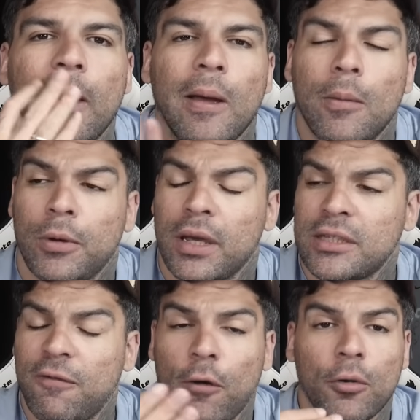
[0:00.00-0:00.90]
Porque
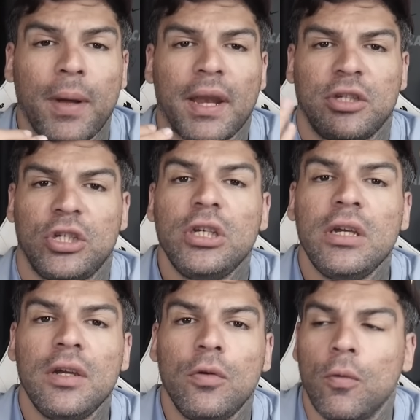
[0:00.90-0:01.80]
assim, fora o
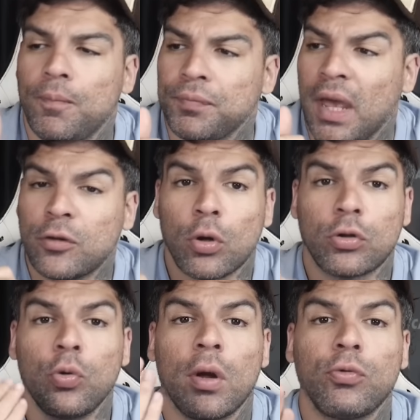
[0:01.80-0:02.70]
martírio, a
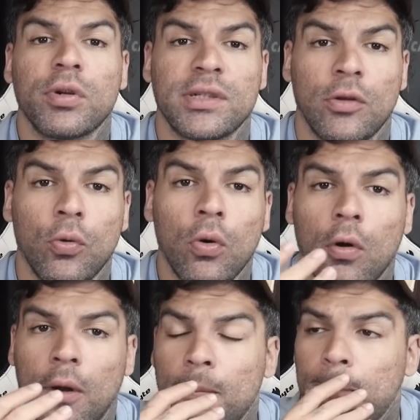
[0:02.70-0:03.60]
tortura ao
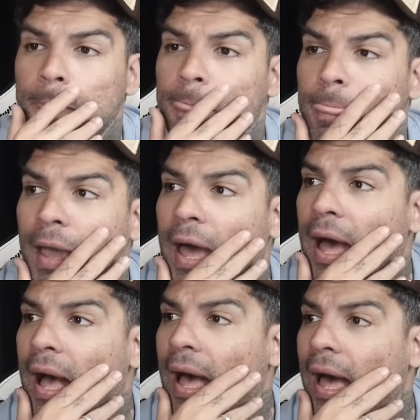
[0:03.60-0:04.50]
torcedor, a,
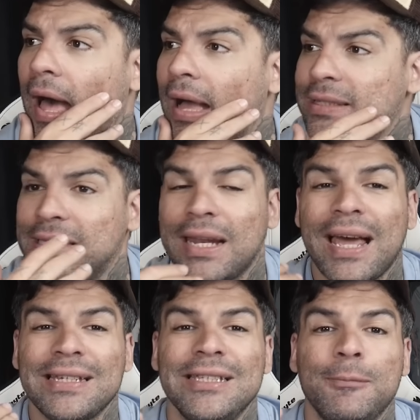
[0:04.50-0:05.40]
a, a
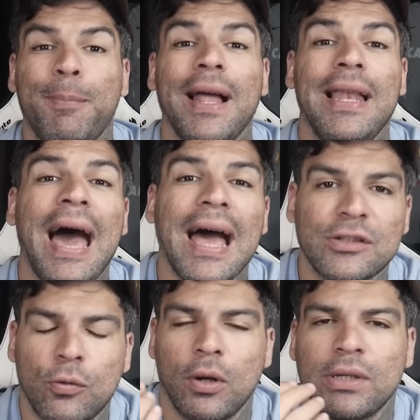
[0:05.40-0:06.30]
tiragem de
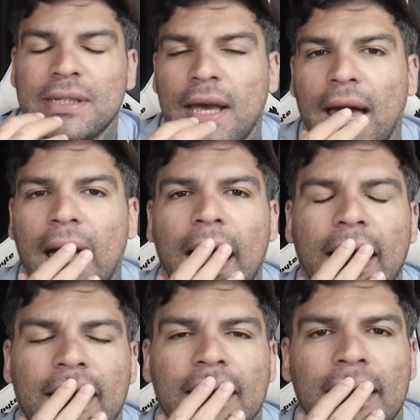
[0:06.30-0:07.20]
palhaço com a nossa
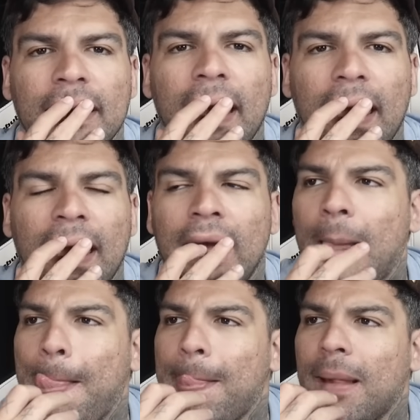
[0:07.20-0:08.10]
cara, né?
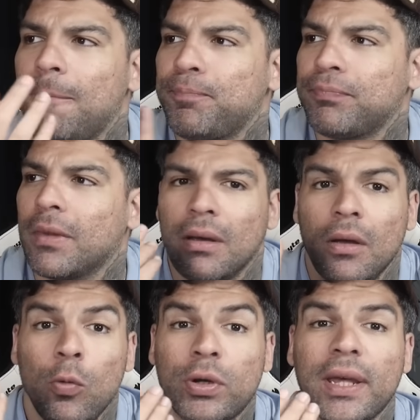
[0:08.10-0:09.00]

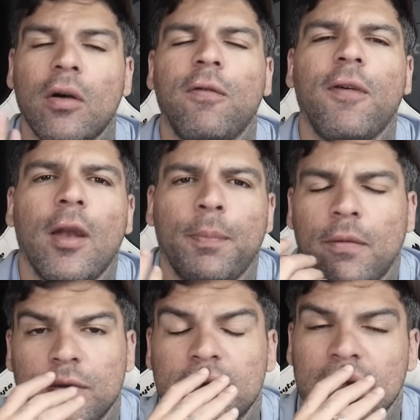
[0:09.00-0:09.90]
O que que eu falo para
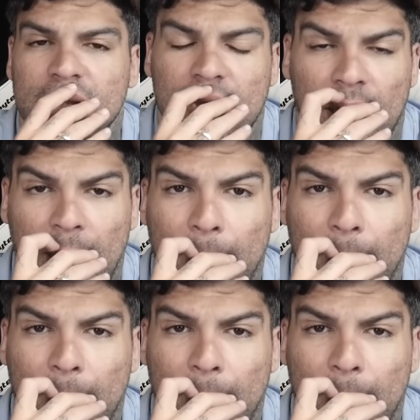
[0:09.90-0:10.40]
vocês, cara?